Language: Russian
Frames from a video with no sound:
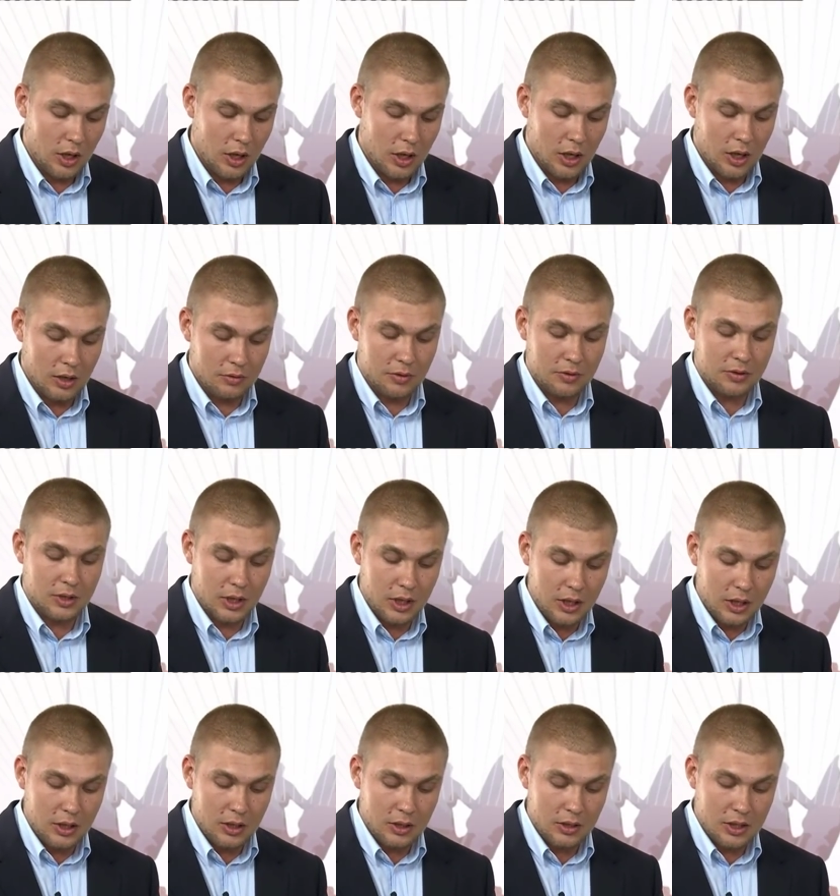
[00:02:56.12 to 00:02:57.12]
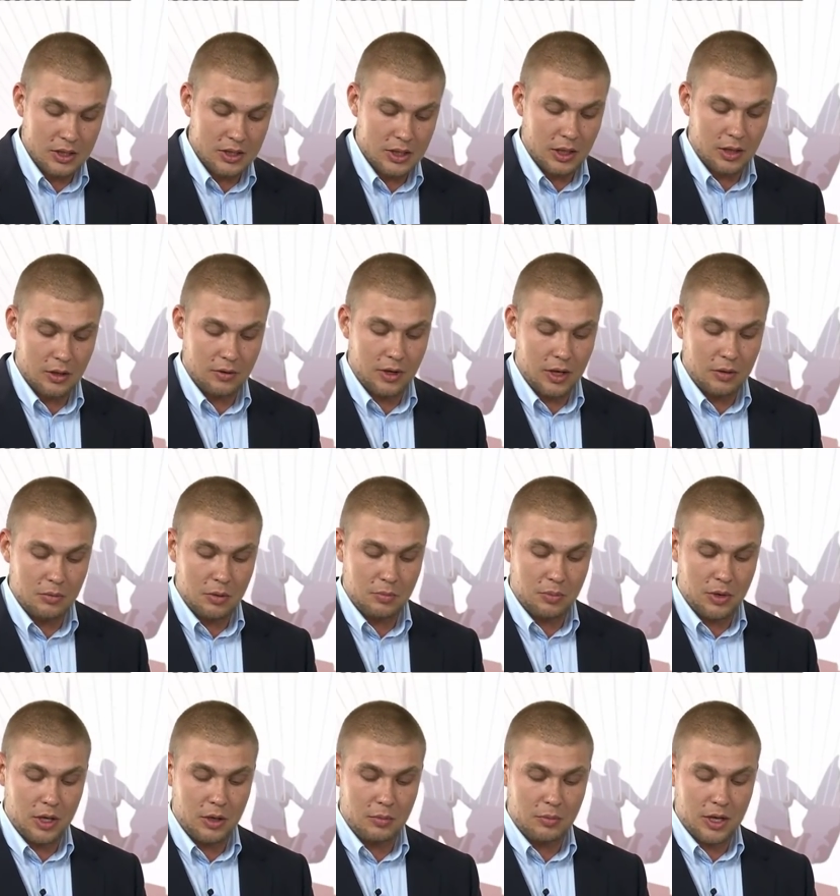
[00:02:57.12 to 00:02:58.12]
А, во-вторых, настало время
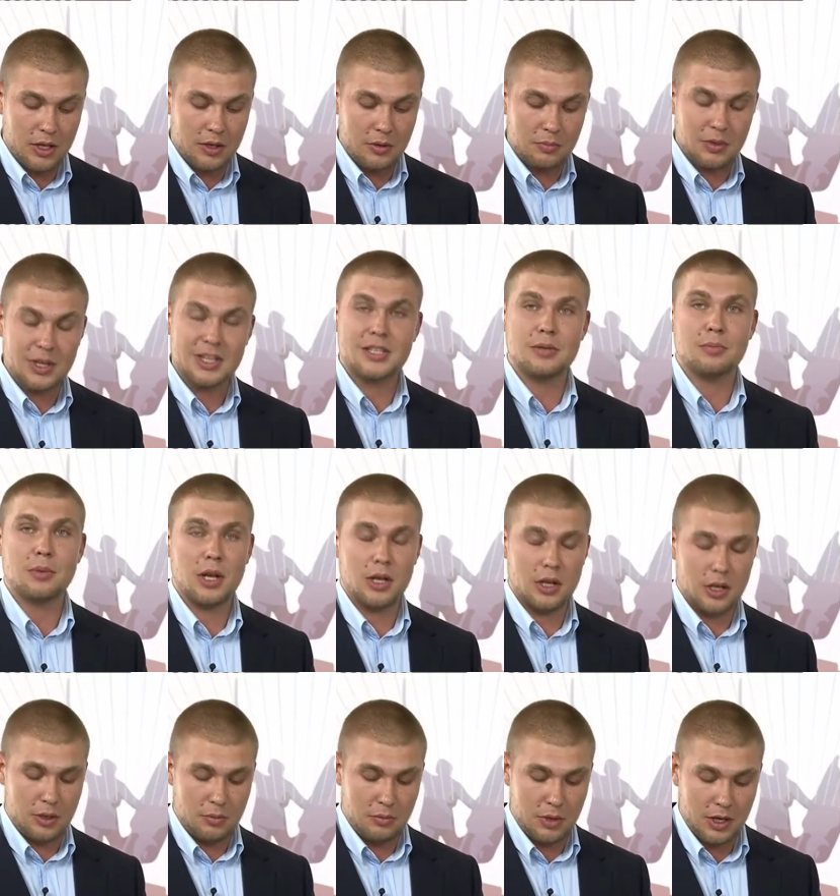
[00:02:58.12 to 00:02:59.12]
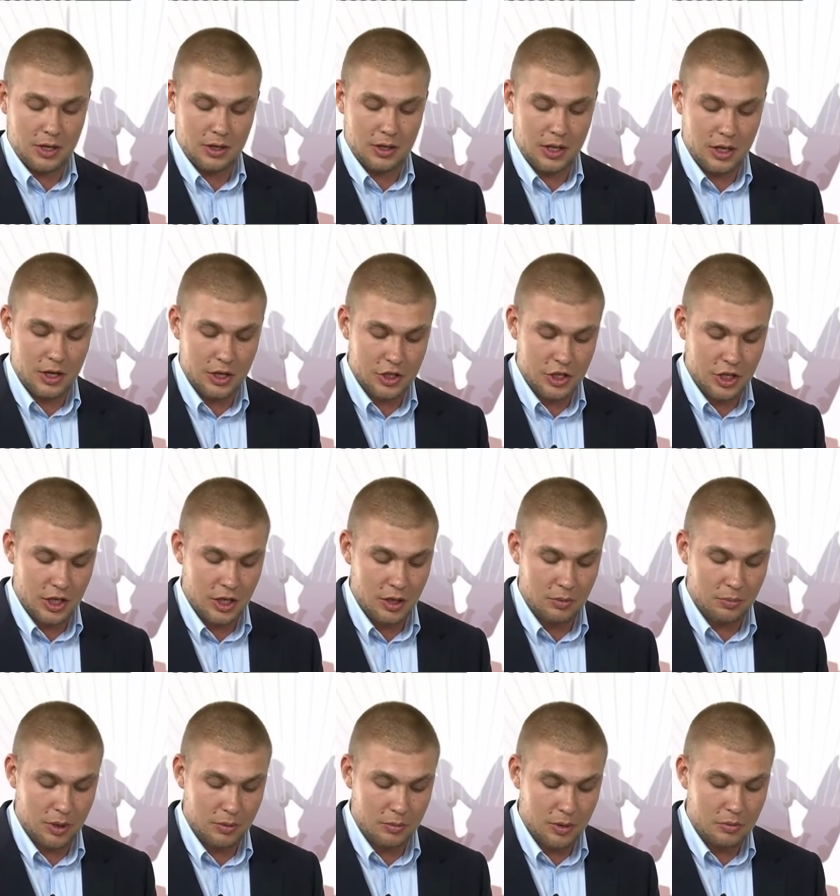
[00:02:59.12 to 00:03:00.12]
принимать максимальные меры для
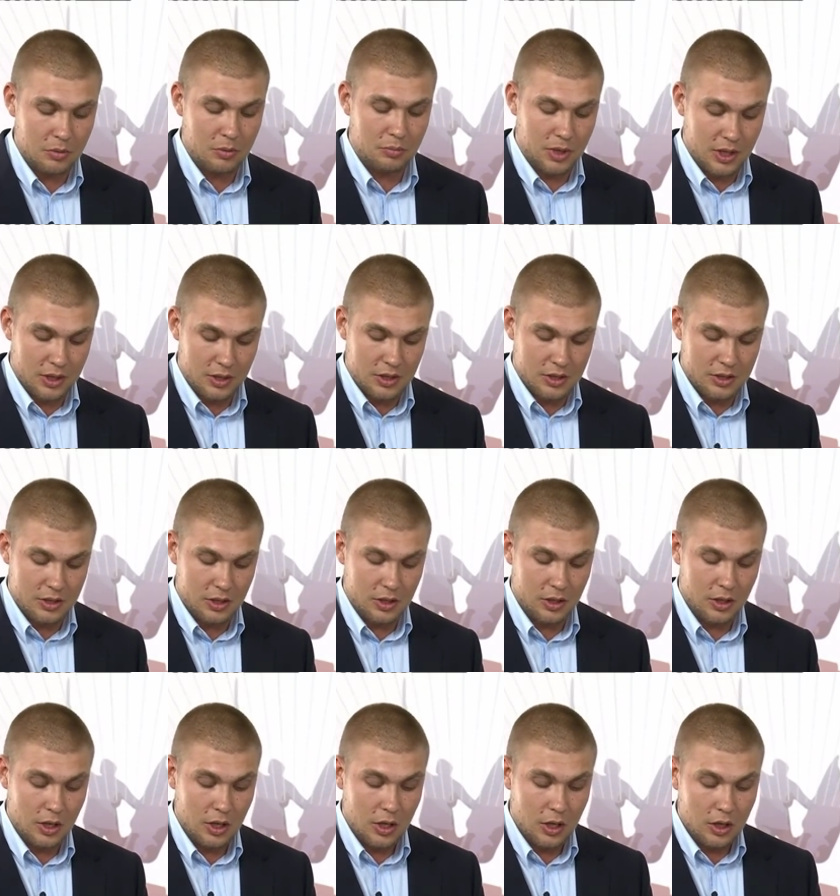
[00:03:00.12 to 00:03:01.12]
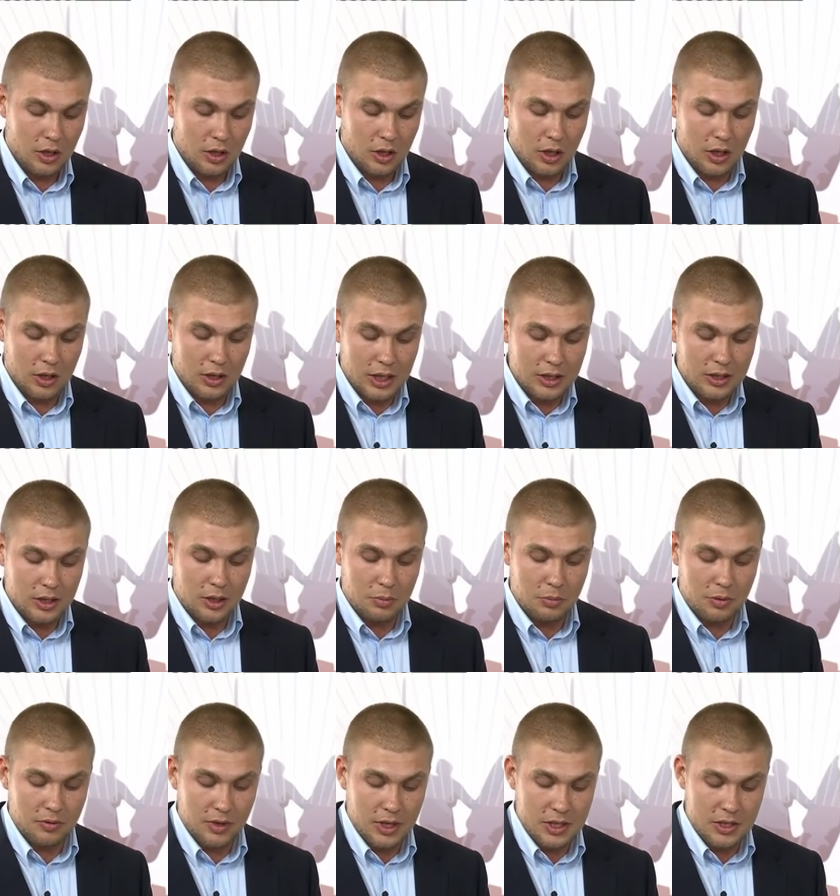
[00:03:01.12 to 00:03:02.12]
решения проблемы бедности. Э, надо
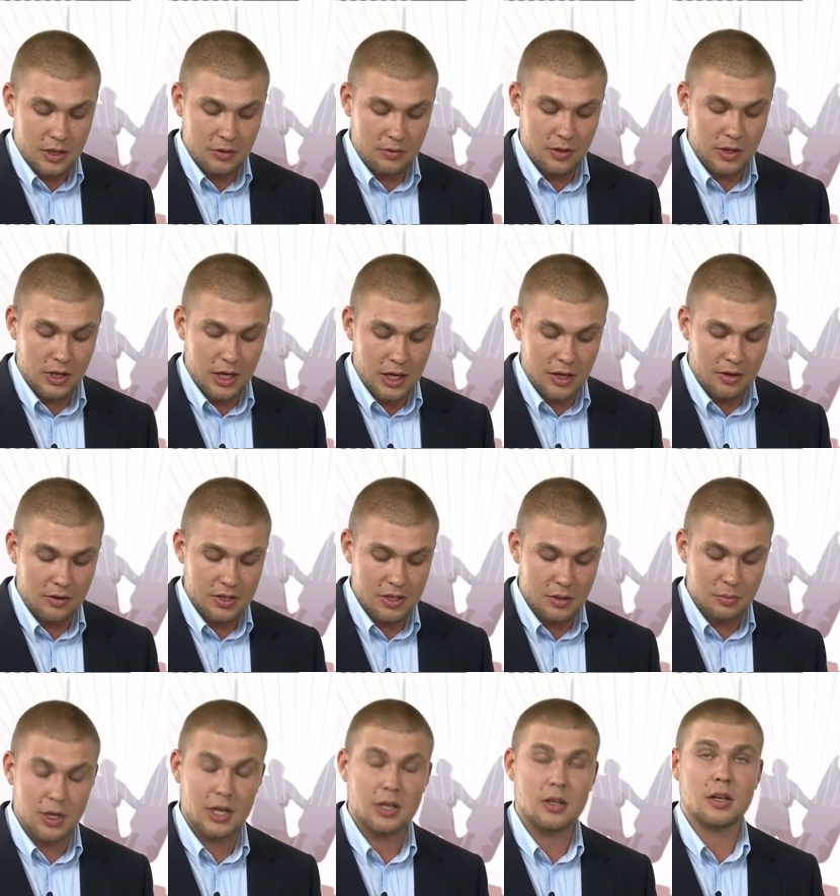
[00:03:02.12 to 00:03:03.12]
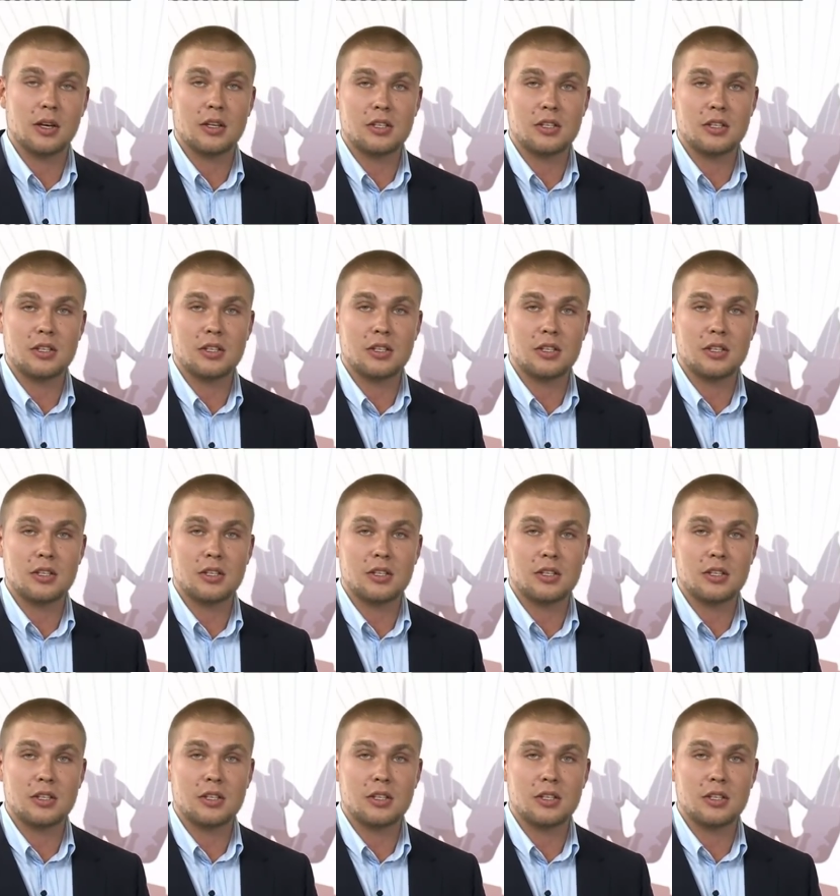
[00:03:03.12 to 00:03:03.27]
добиваться от Федерального собрания